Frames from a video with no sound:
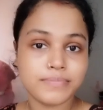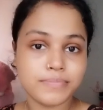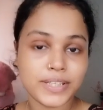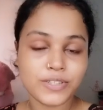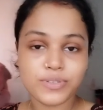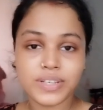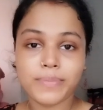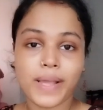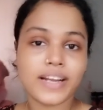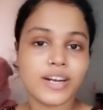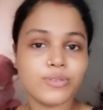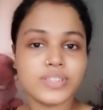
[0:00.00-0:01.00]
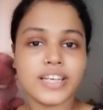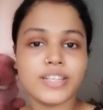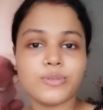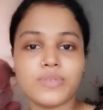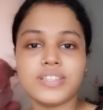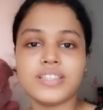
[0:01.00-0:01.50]
পেছনের ব্যাকগ্রাউন্ড দেখে
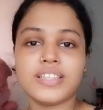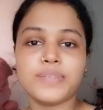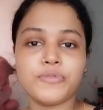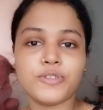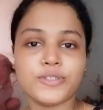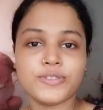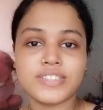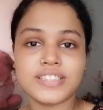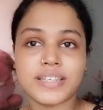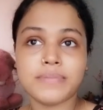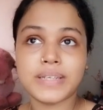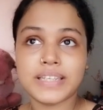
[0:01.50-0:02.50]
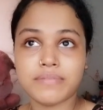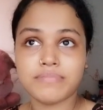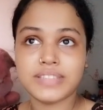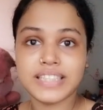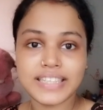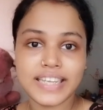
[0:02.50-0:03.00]
তোমাদের কি মনে হচ্ছে মানে
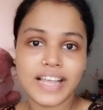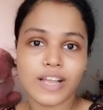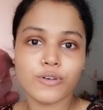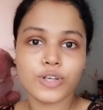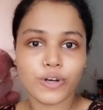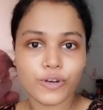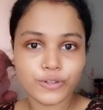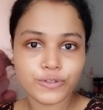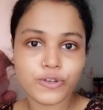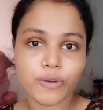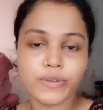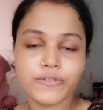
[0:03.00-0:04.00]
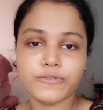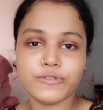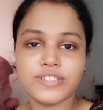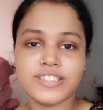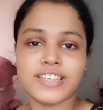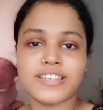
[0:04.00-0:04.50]
দিনের আলোটা হয়তো সবে
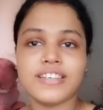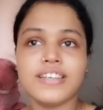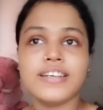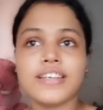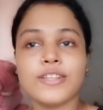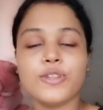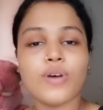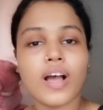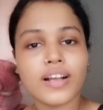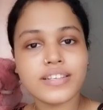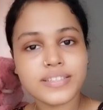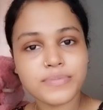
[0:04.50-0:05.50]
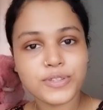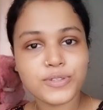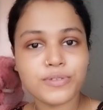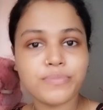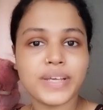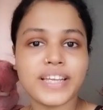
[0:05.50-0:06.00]
ফুটছে কিন্তু আকাশে
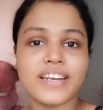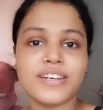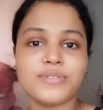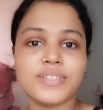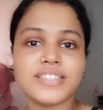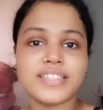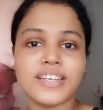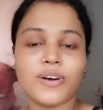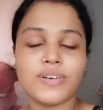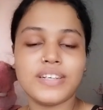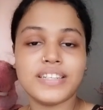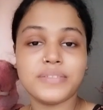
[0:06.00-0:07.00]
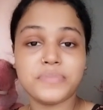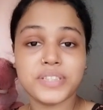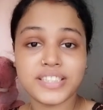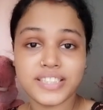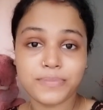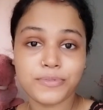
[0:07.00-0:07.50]
ভীষণ মেঘলা করেছে অলরেডি
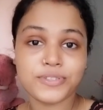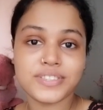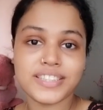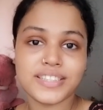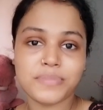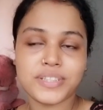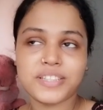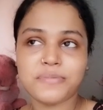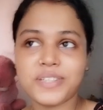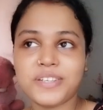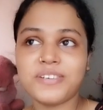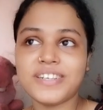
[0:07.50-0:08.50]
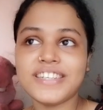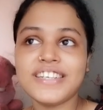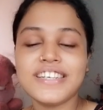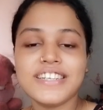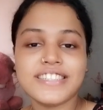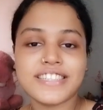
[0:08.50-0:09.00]
বৃষ্টি পড়ছে টিপির টিপির করে
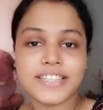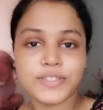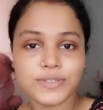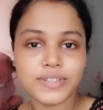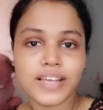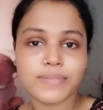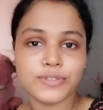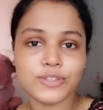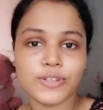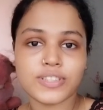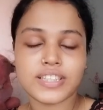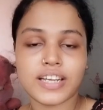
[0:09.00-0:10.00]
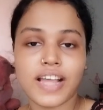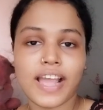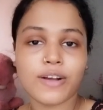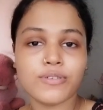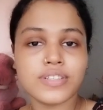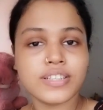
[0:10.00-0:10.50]
সেই জন্য এমন দশা
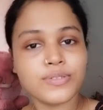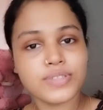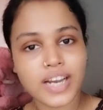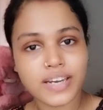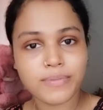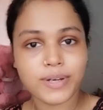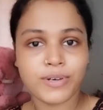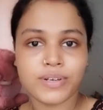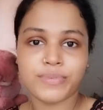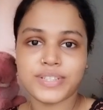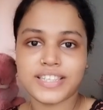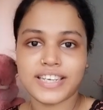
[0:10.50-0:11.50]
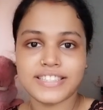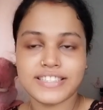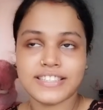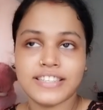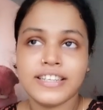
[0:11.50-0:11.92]
এখন কিন্তু সাড়ে বারোটা বেজে গেছে